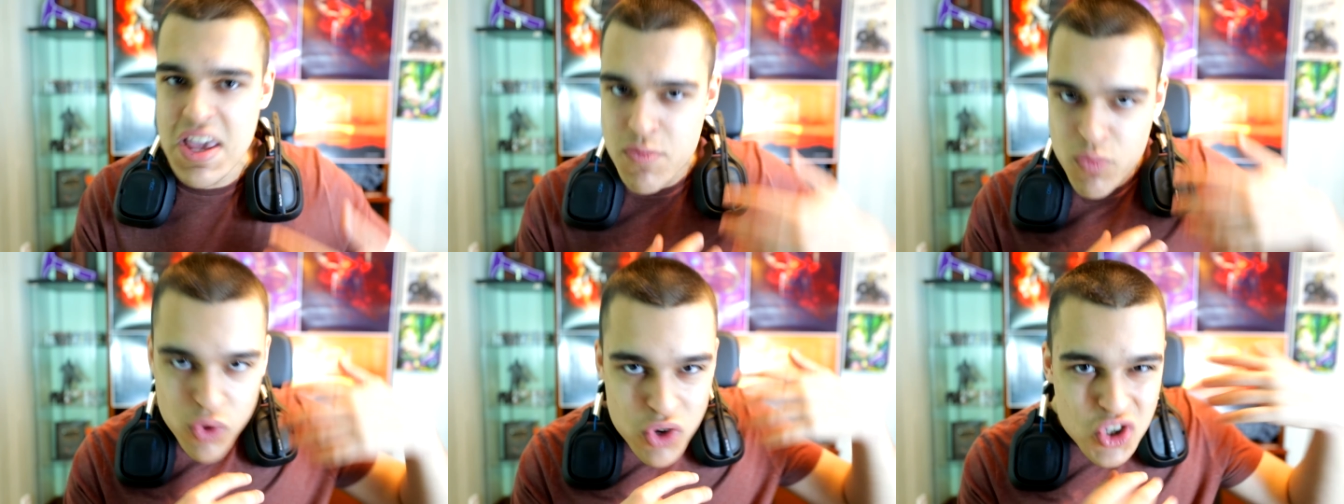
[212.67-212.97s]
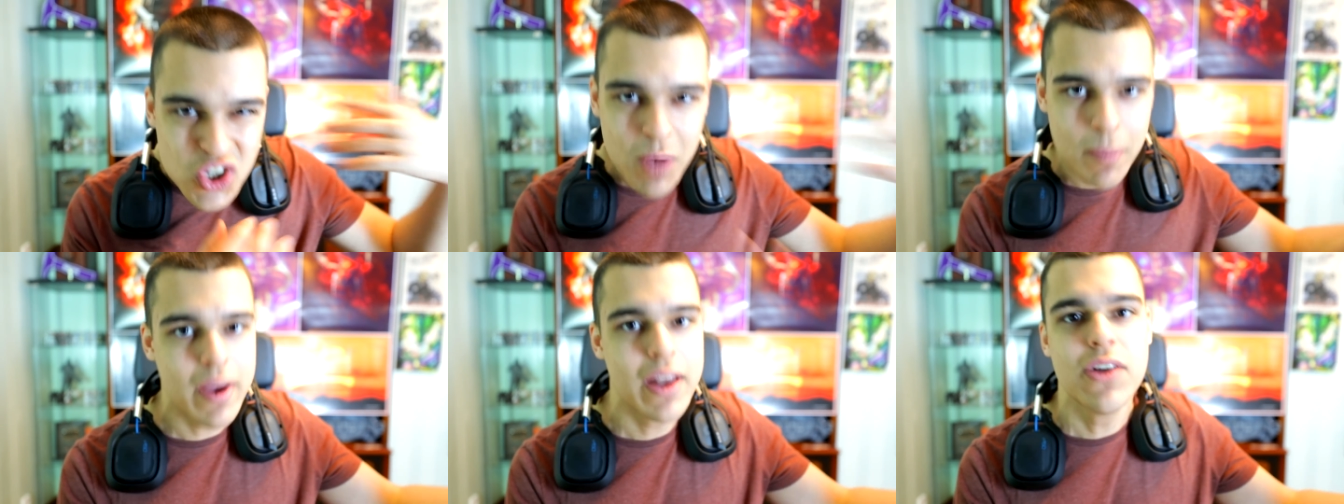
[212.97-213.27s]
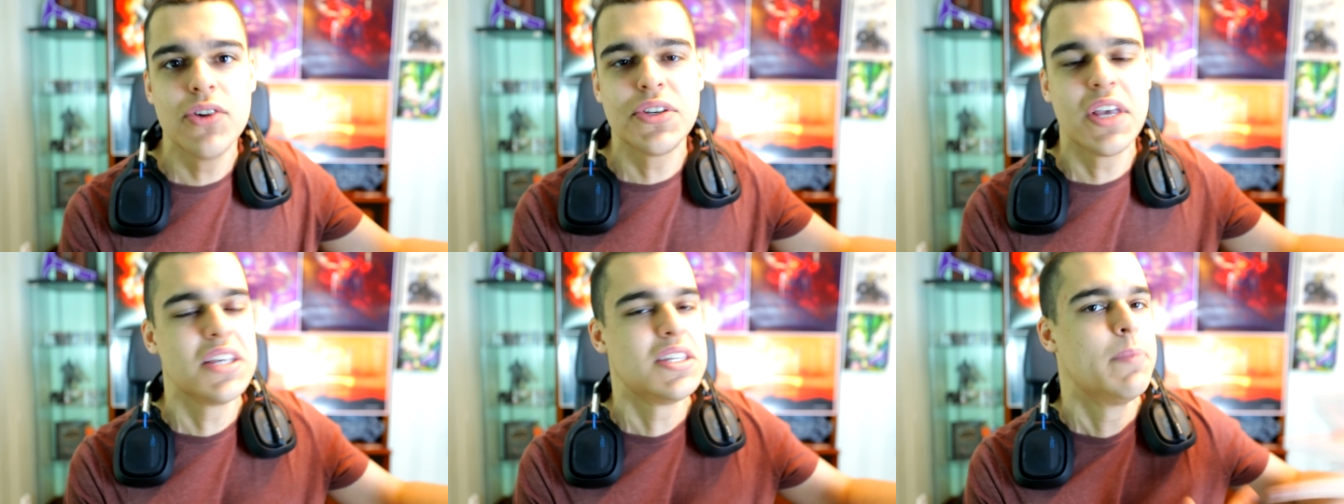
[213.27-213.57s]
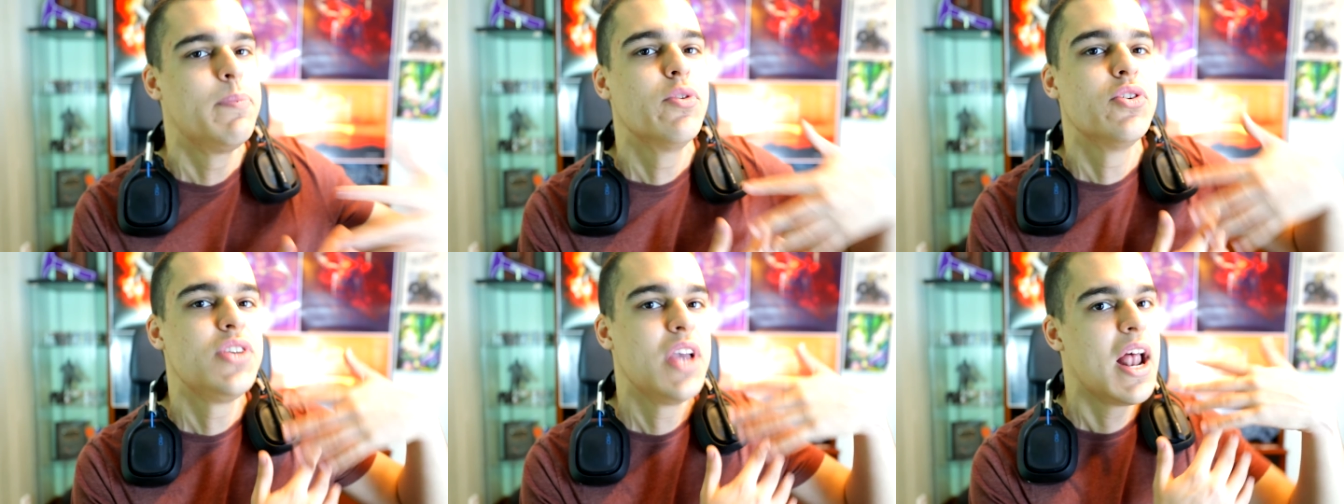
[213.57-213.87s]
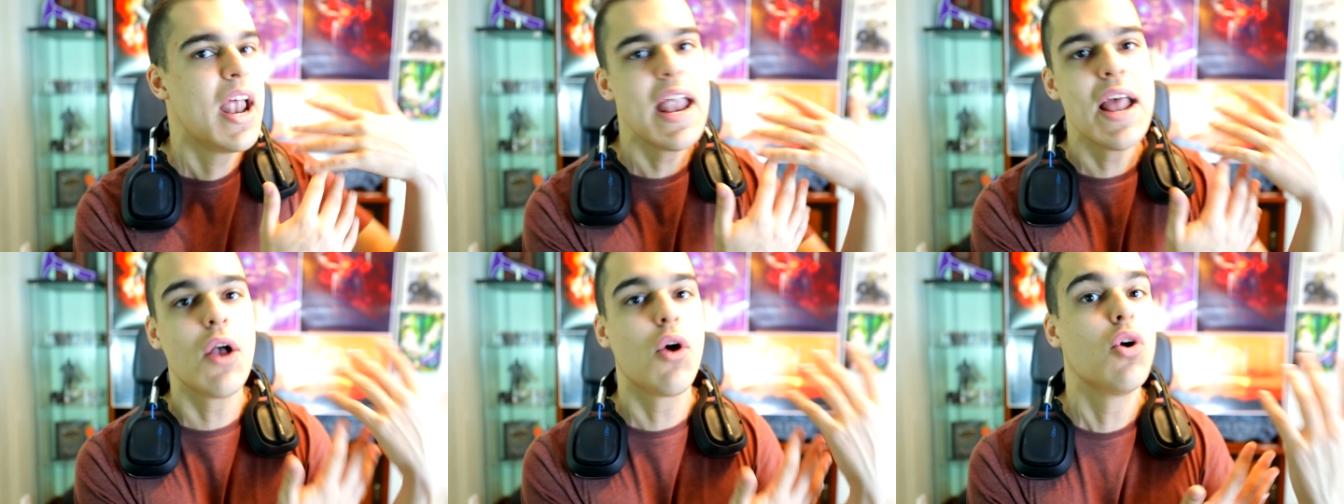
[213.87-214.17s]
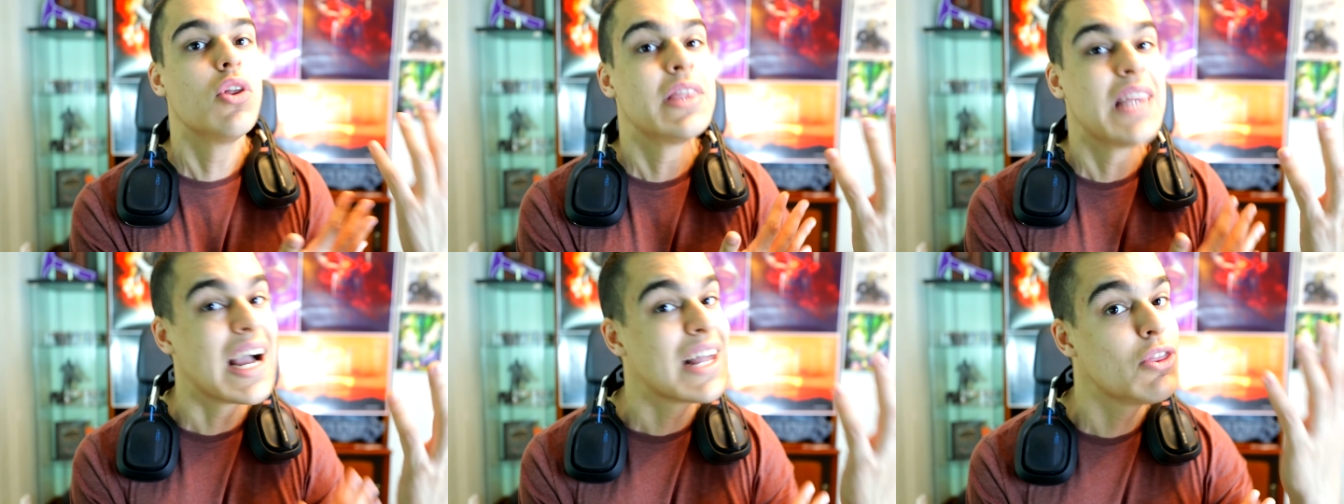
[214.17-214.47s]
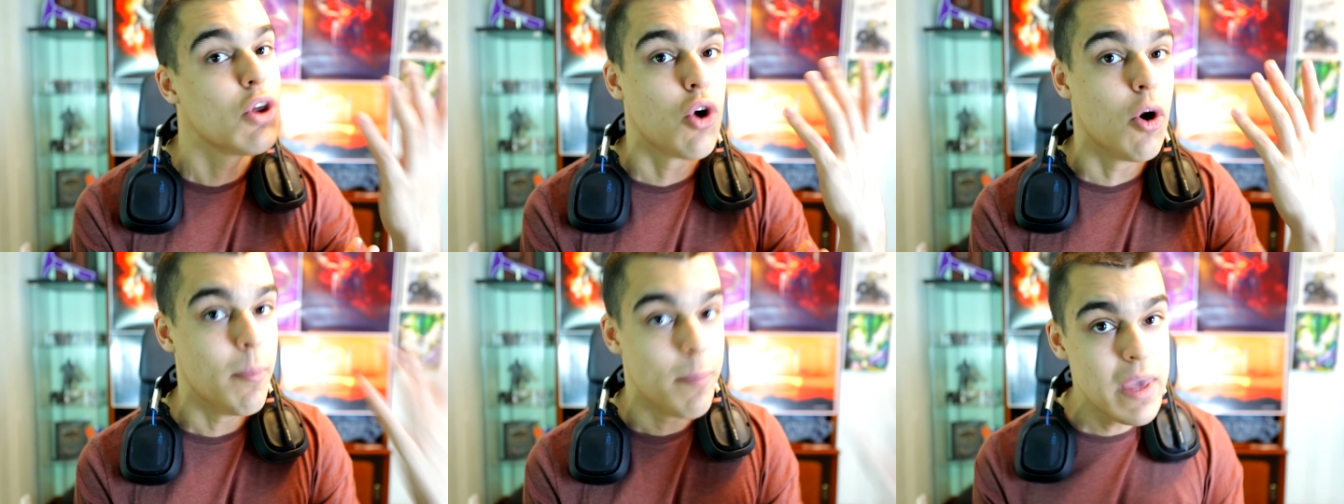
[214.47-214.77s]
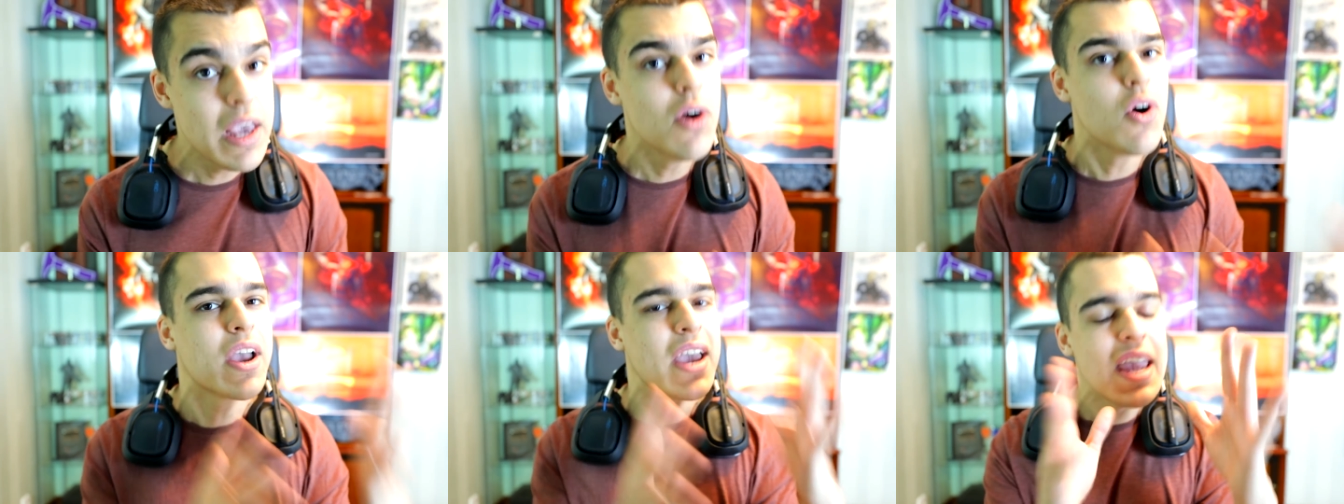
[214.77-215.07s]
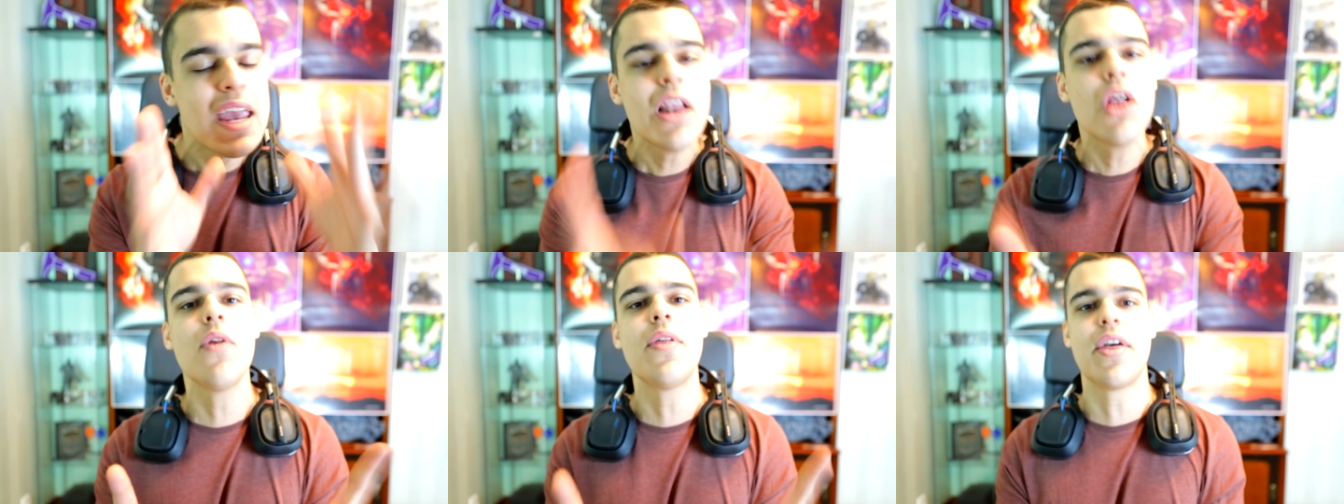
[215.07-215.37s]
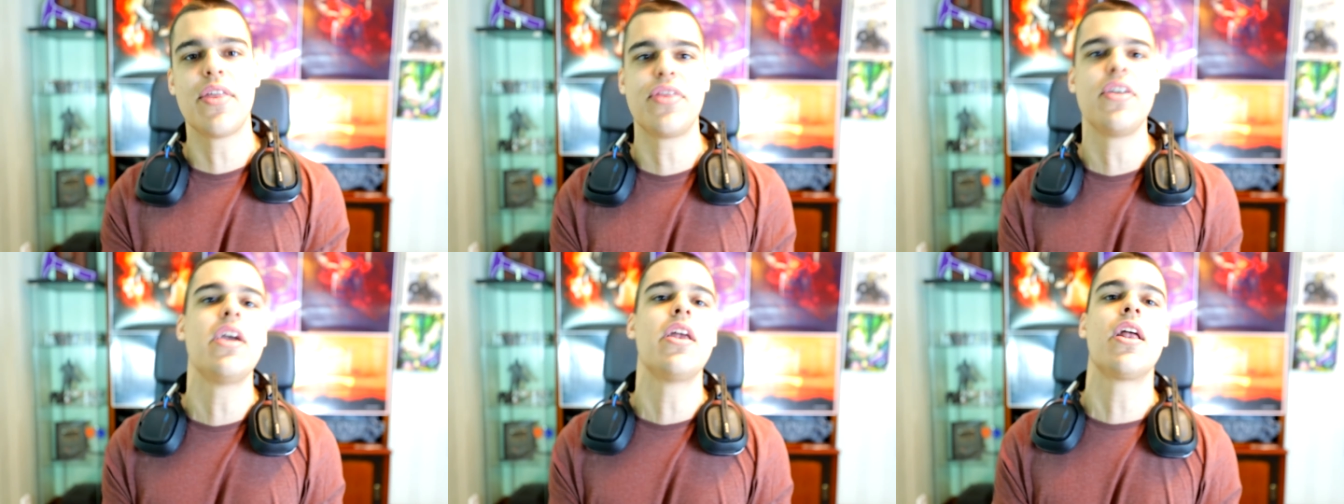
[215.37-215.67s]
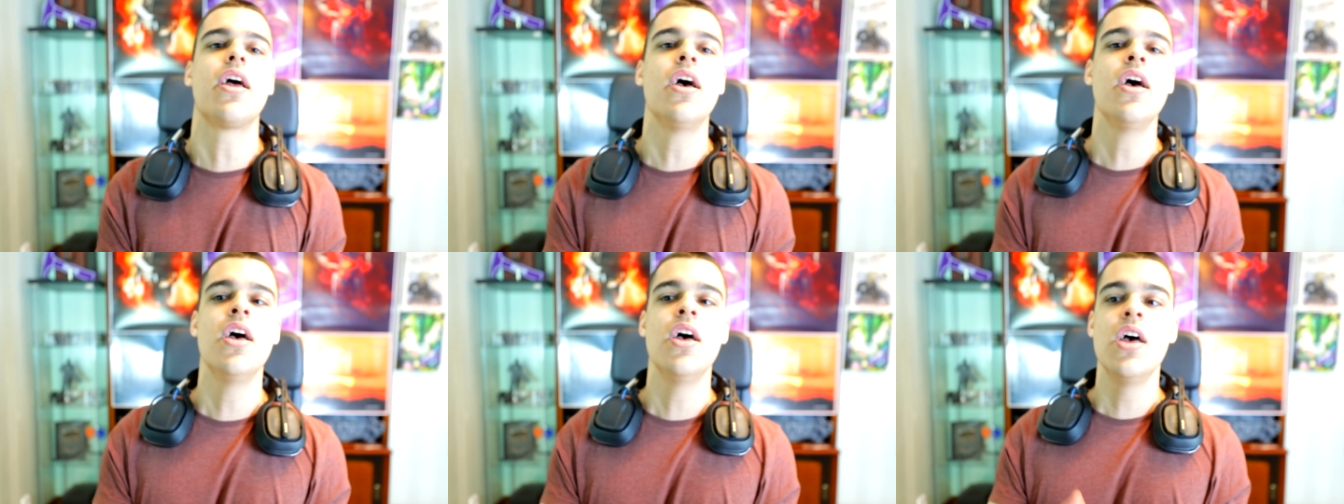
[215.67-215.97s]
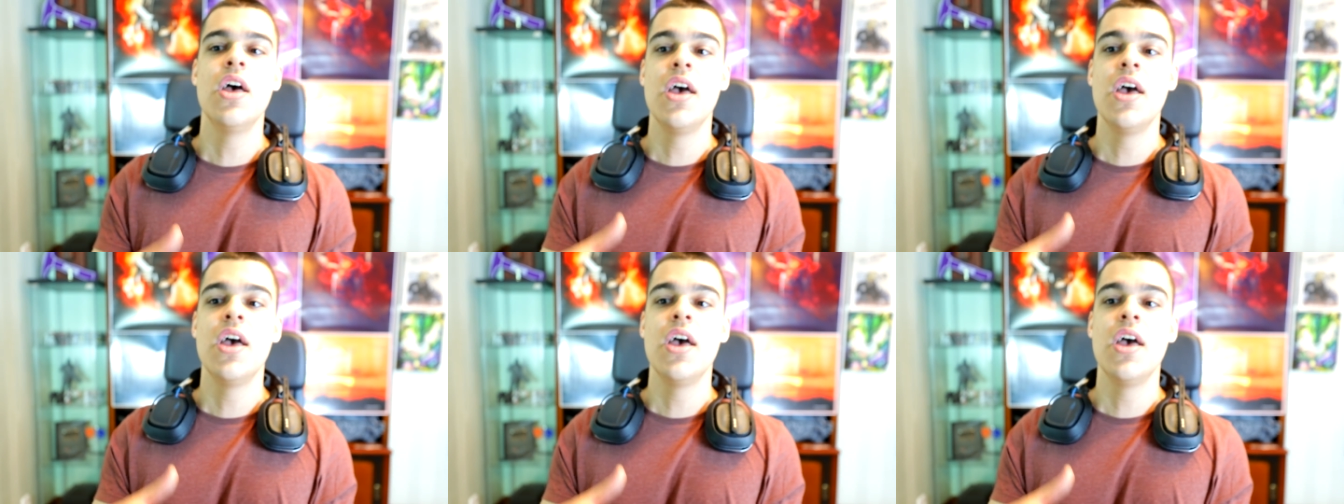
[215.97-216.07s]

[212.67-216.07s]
y mucho menos que se pusieran en contacto conmigo, quiero decir...